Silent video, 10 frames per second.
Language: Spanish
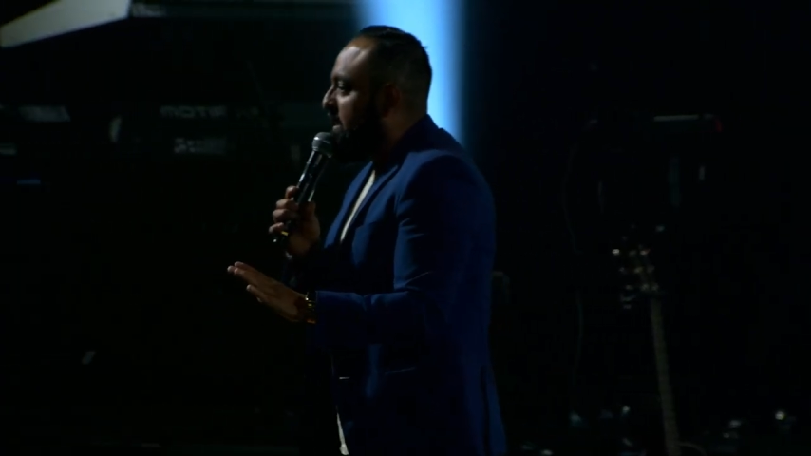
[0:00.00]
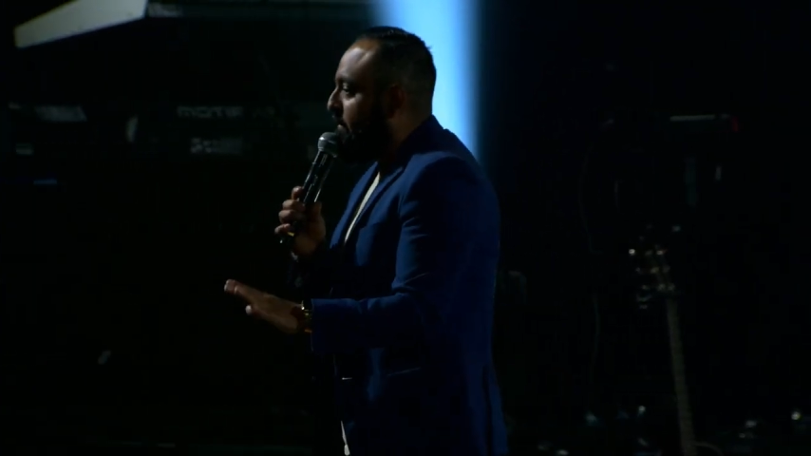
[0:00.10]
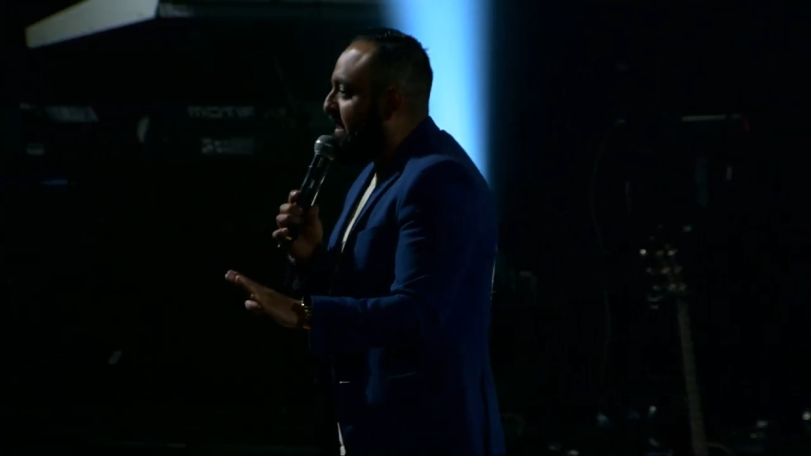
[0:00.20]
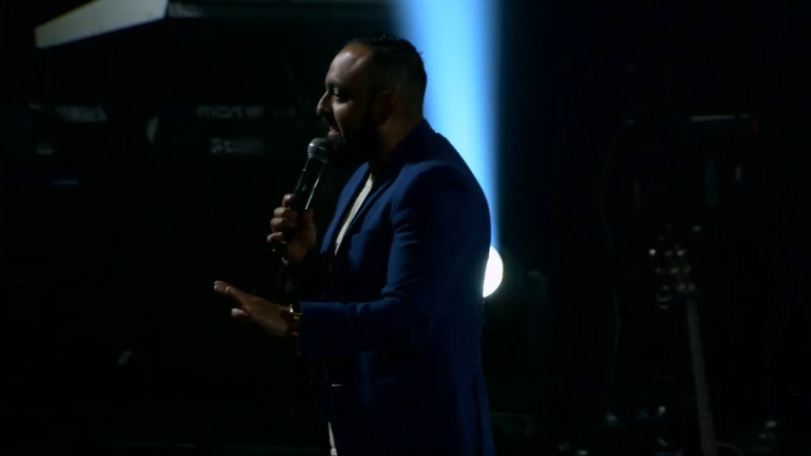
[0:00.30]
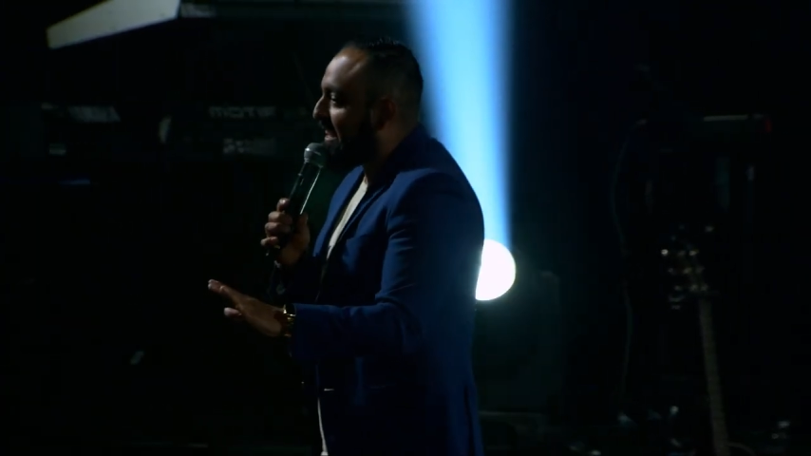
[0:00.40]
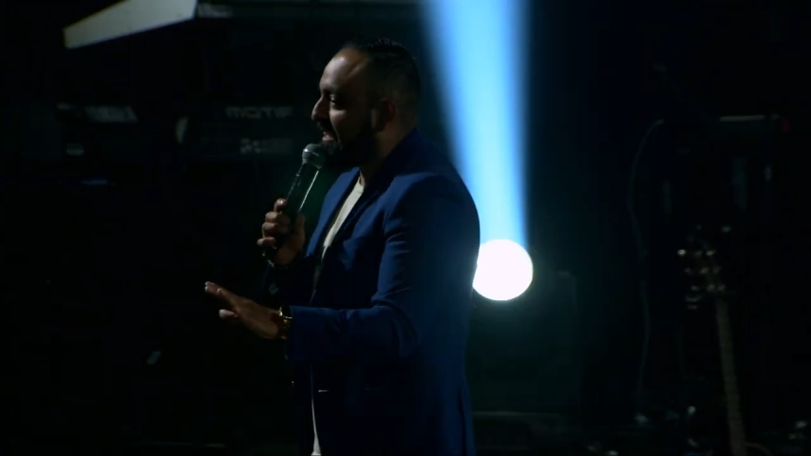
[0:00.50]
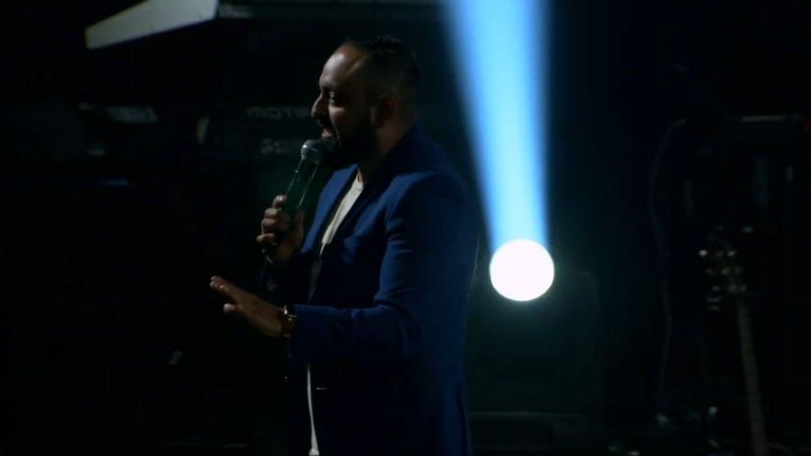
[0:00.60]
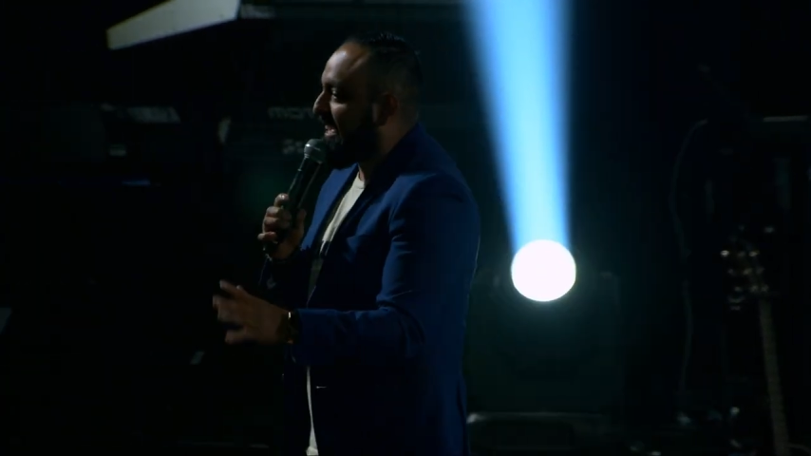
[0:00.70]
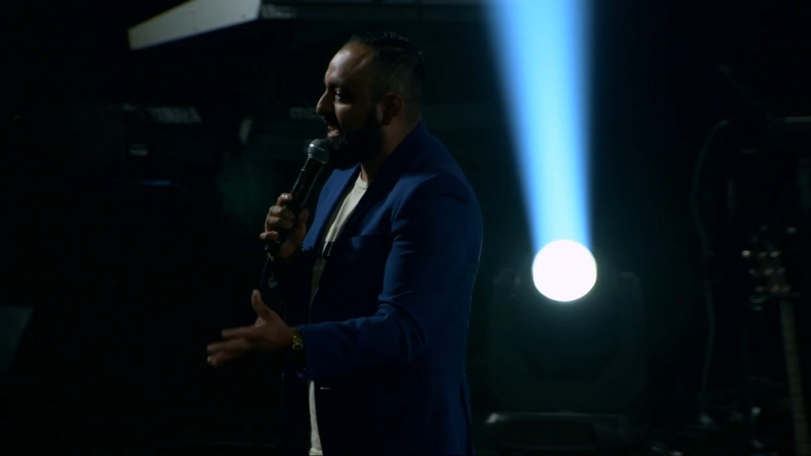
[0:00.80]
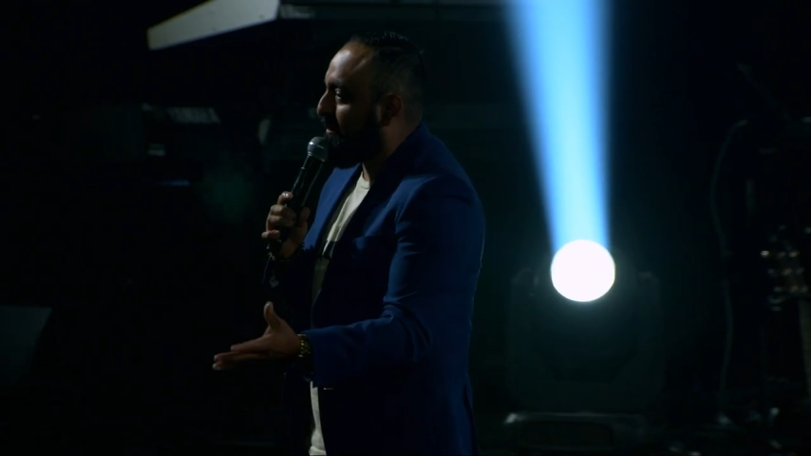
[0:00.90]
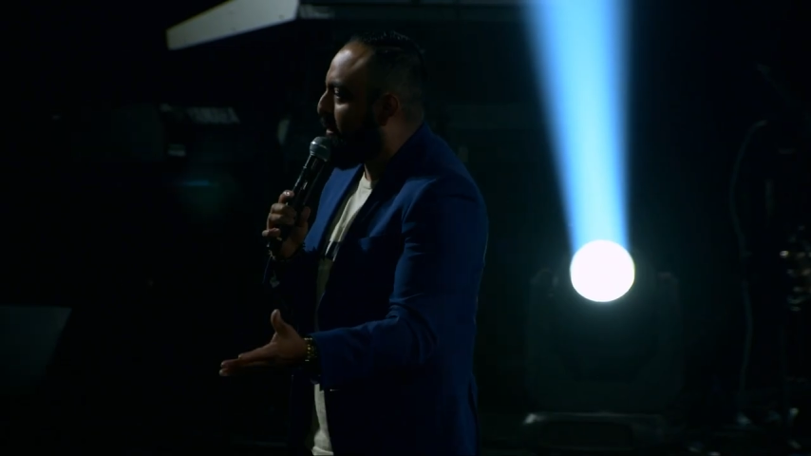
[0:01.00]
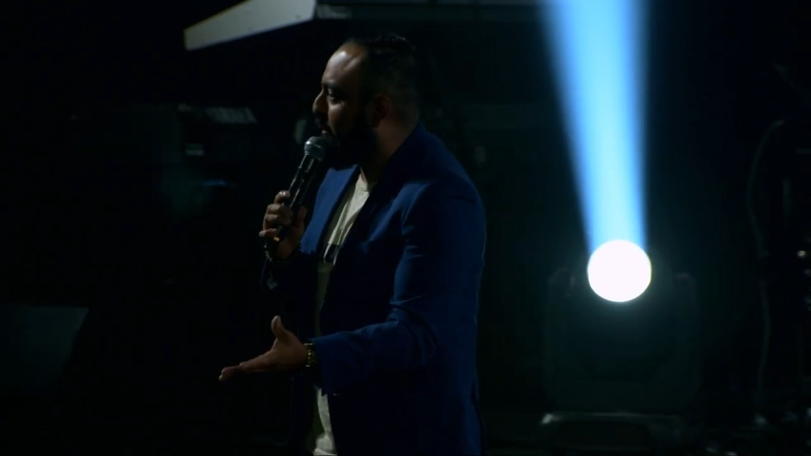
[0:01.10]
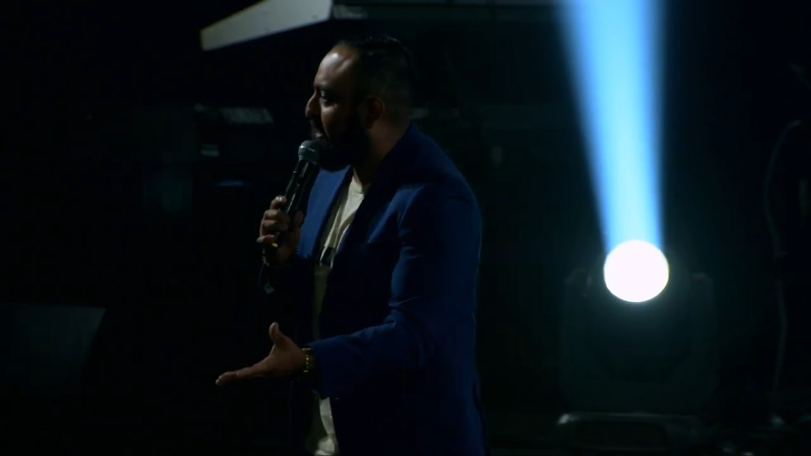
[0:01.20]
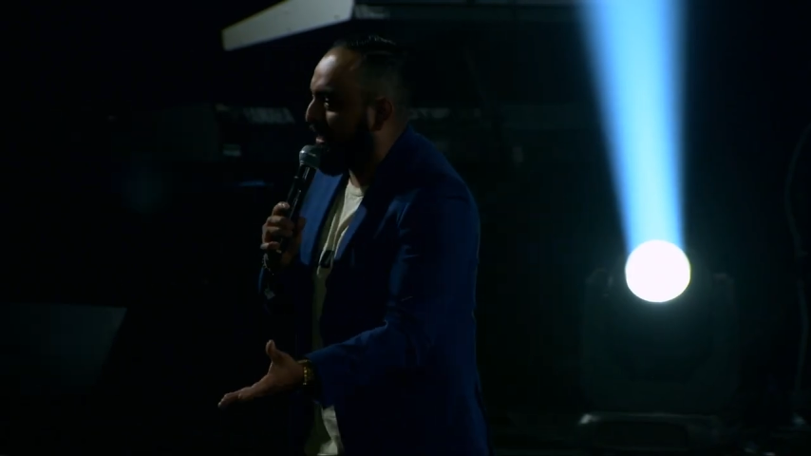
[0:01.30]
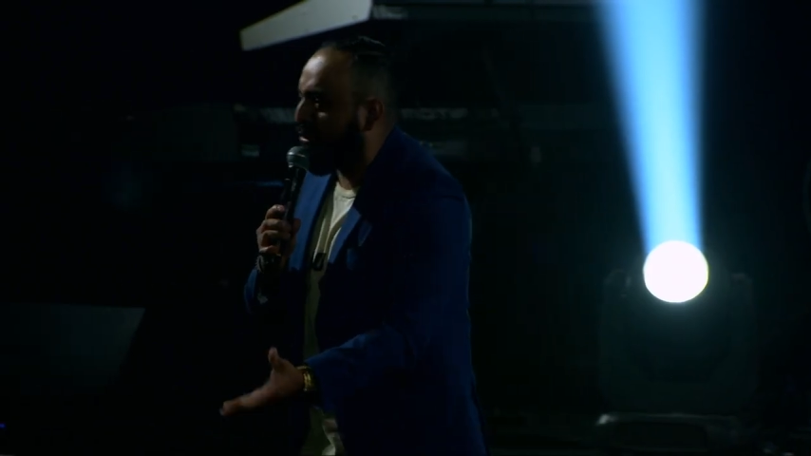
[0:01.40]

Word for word: mi vida se acabó porque